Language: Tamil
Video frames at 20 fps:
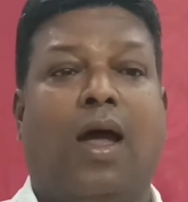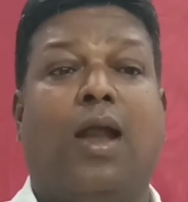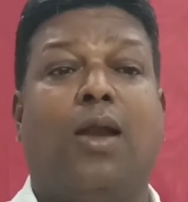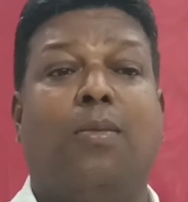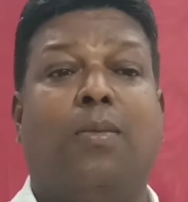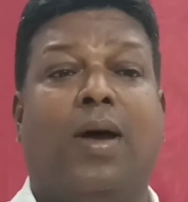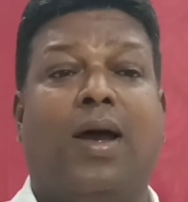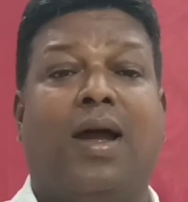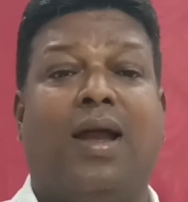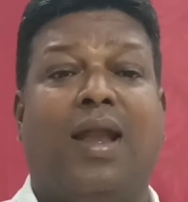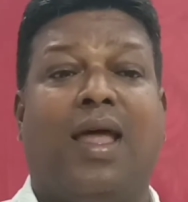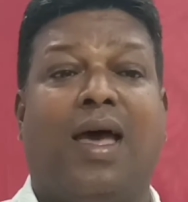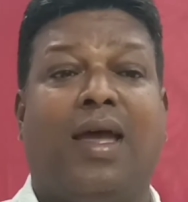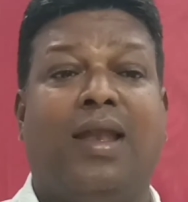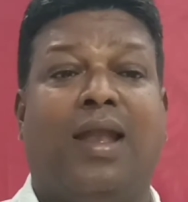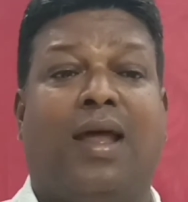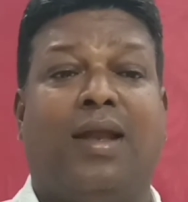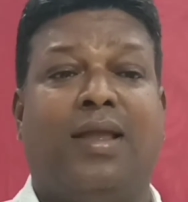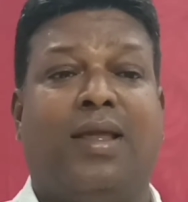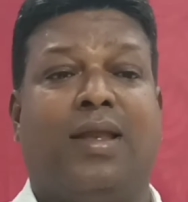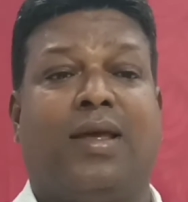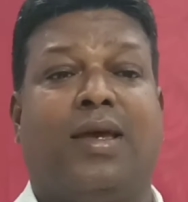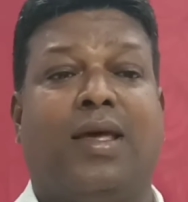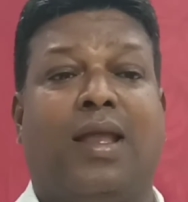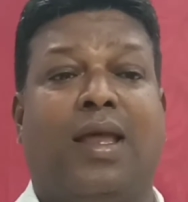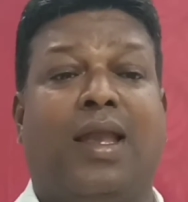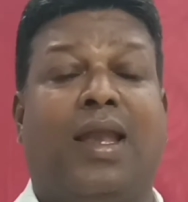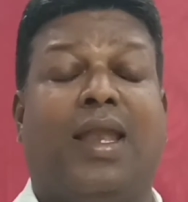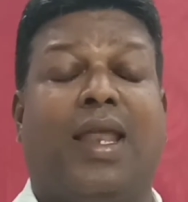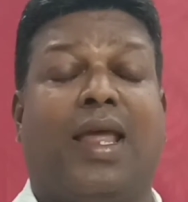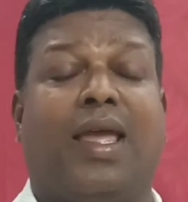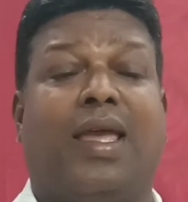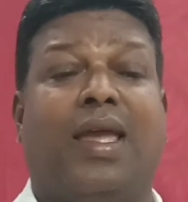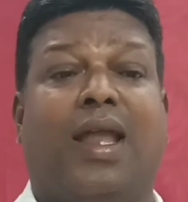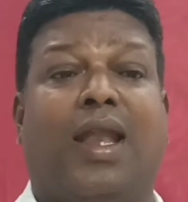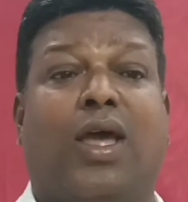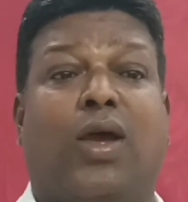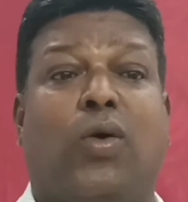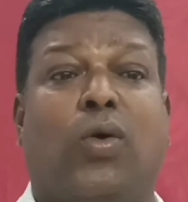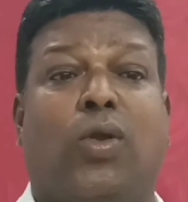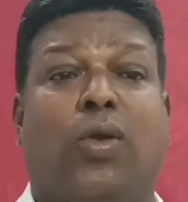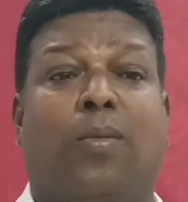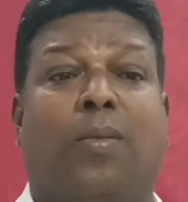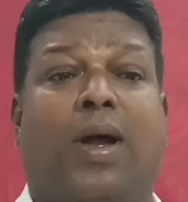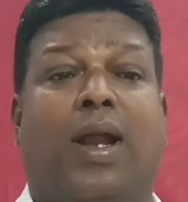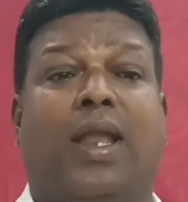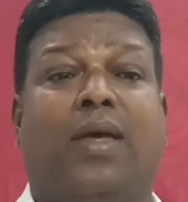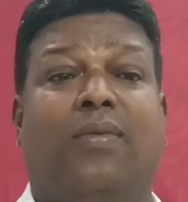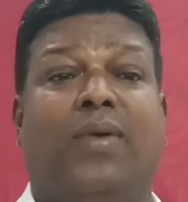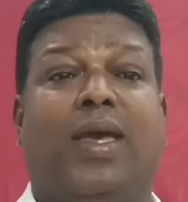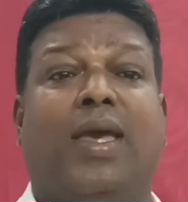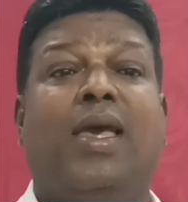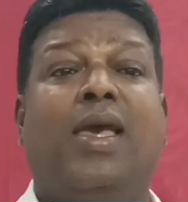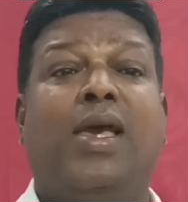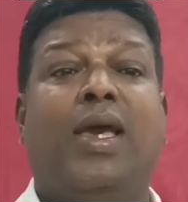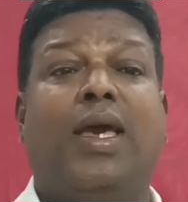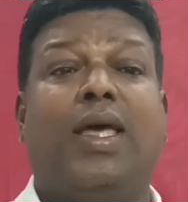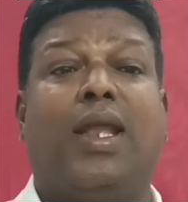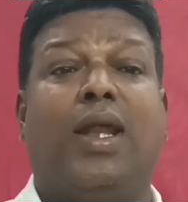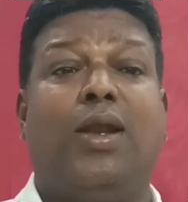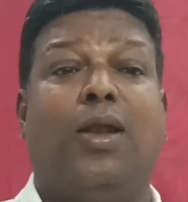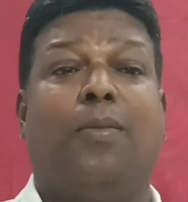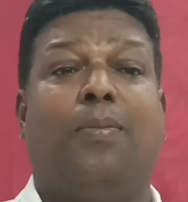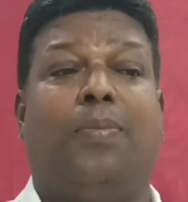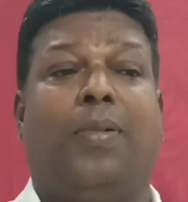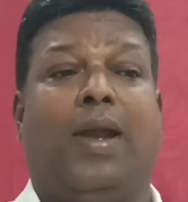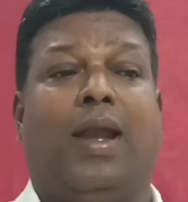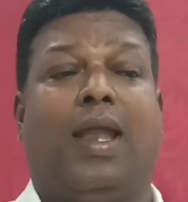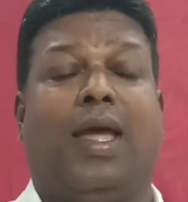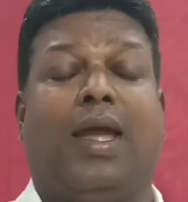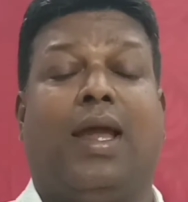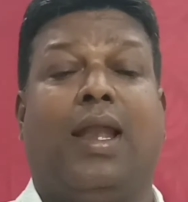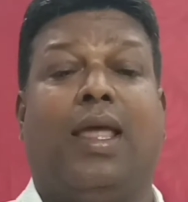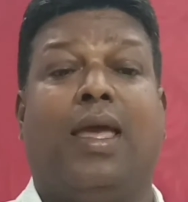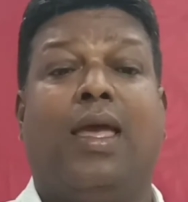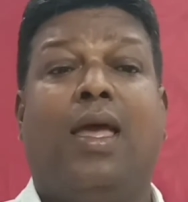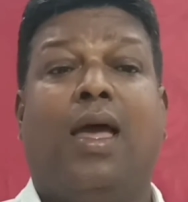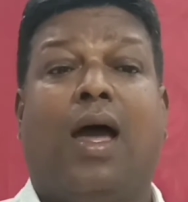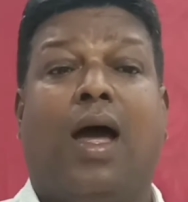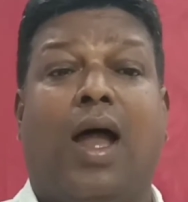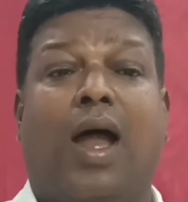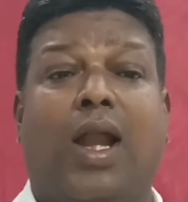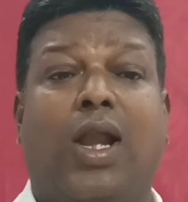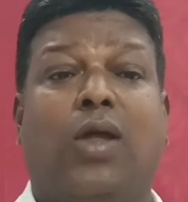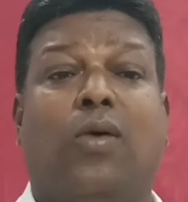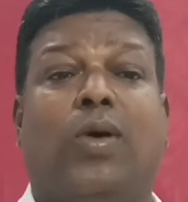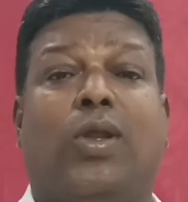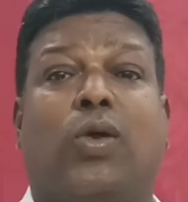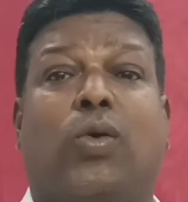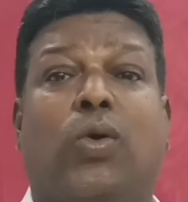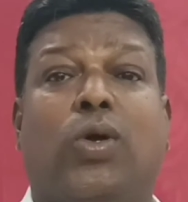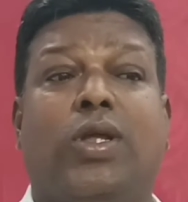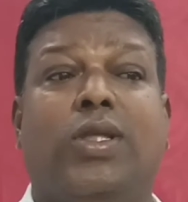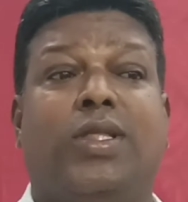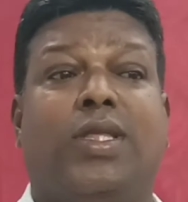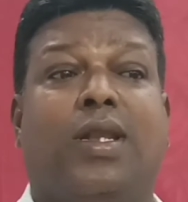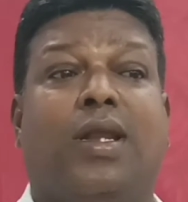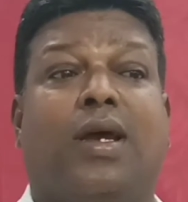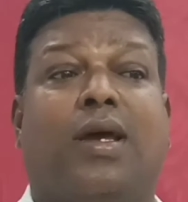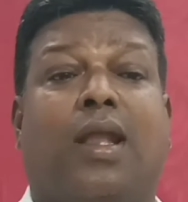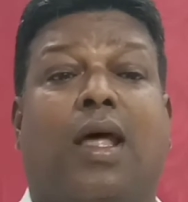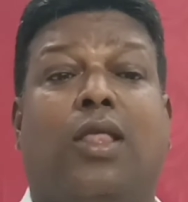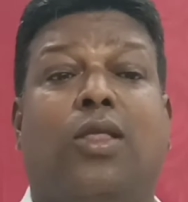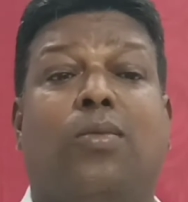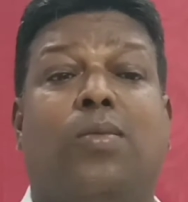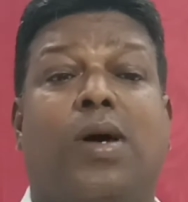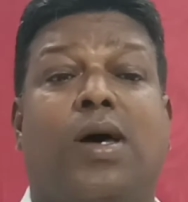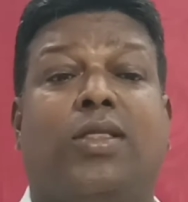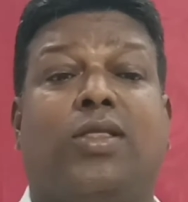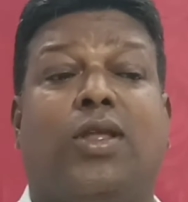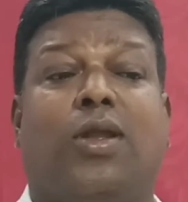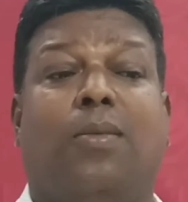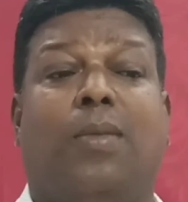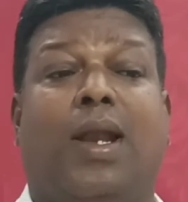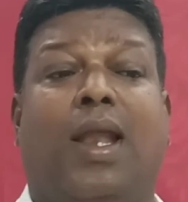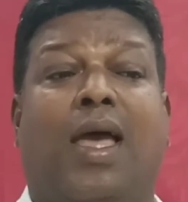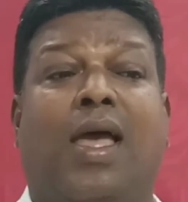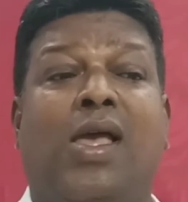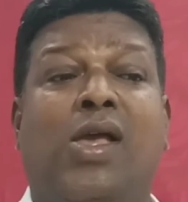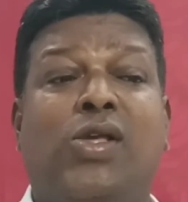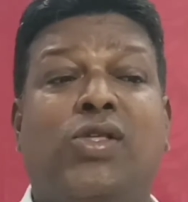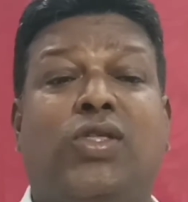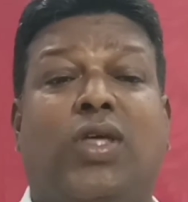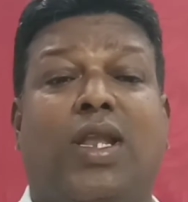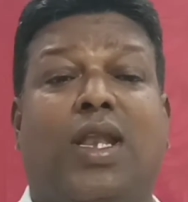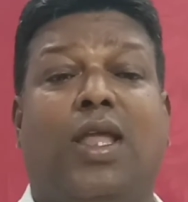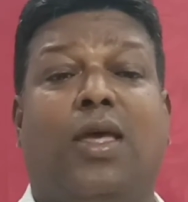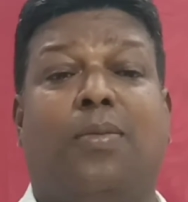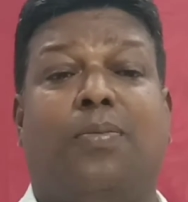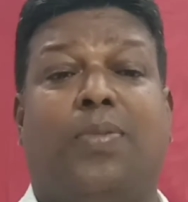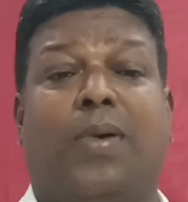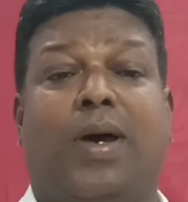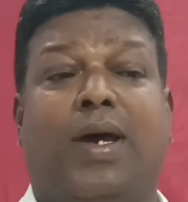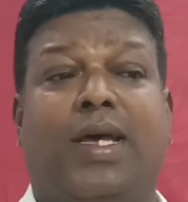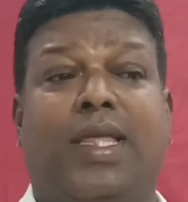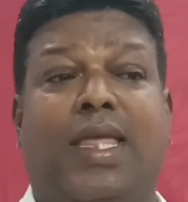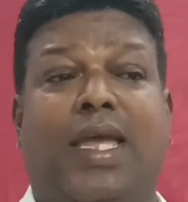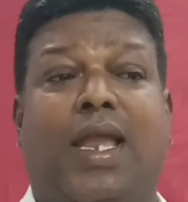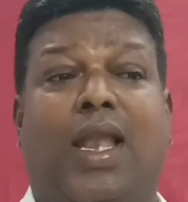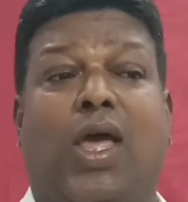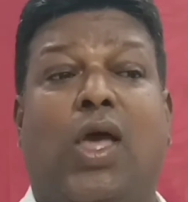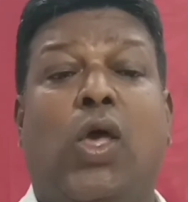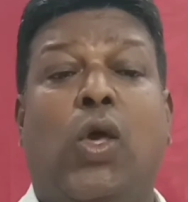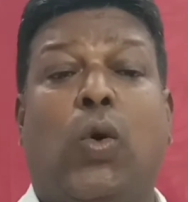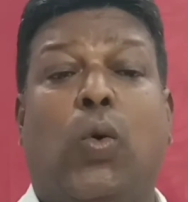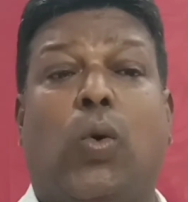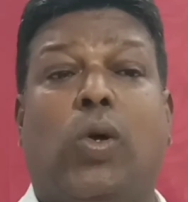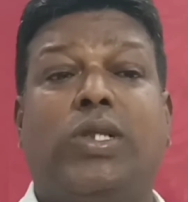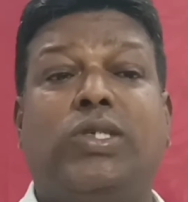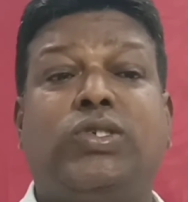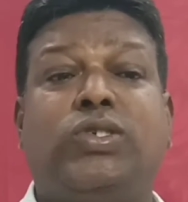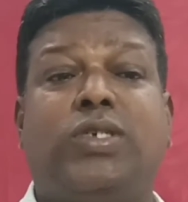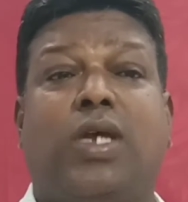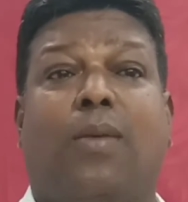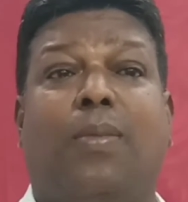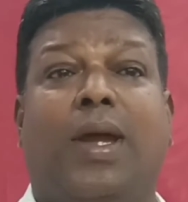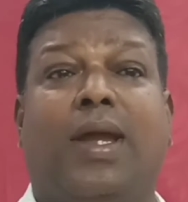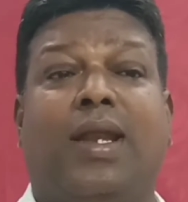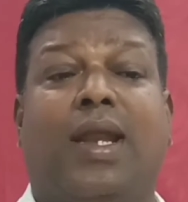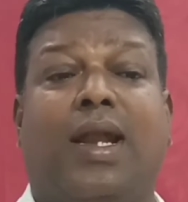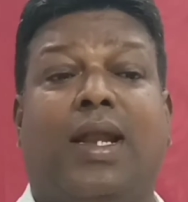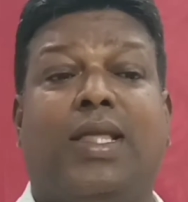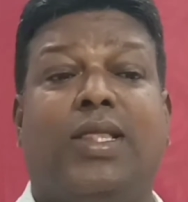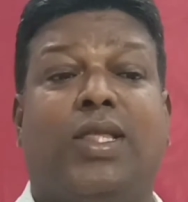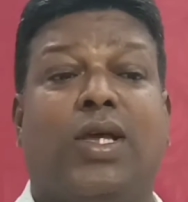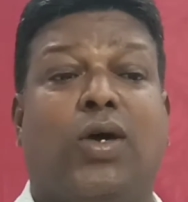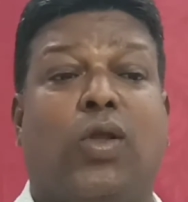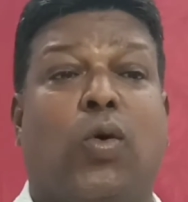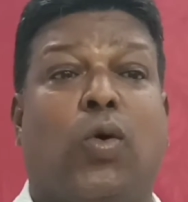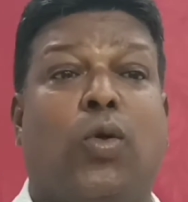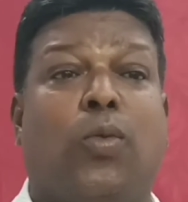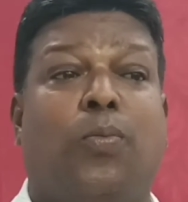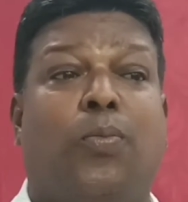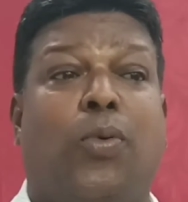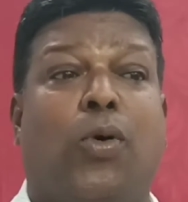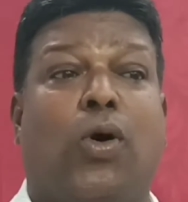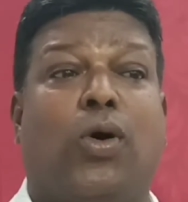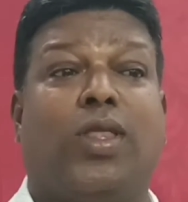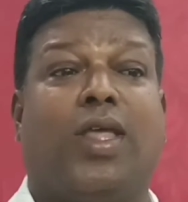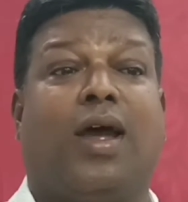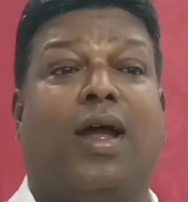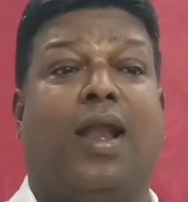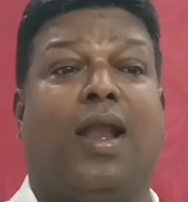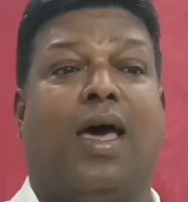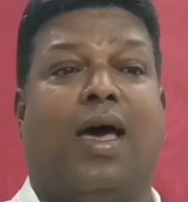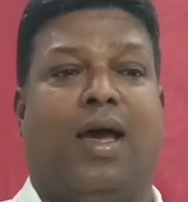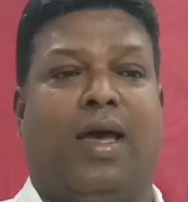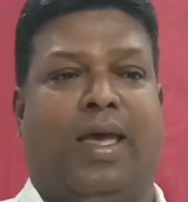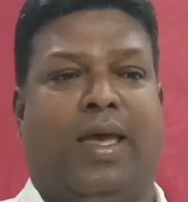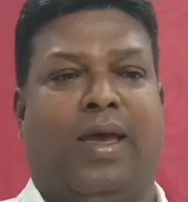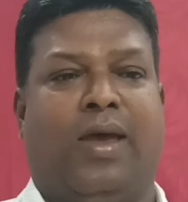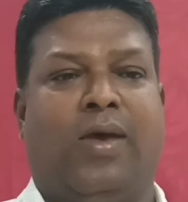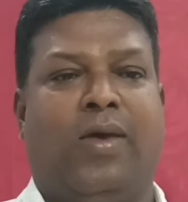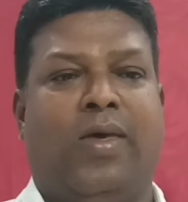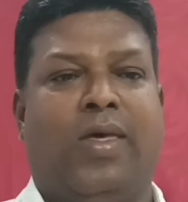ஆண் மகனாய் நான் இருக்கிறேன் இன்றைக்கு எனக்கு ஒரு மனைவி இரண்டு பிள்ளைகளை ஆண்டவர் கொடுத்திருக்கிறார் அது மாத்திரமல்ல சென்னை பகுதியில் ஒரு சபை நடத்துகிற ஒரு போதகனாக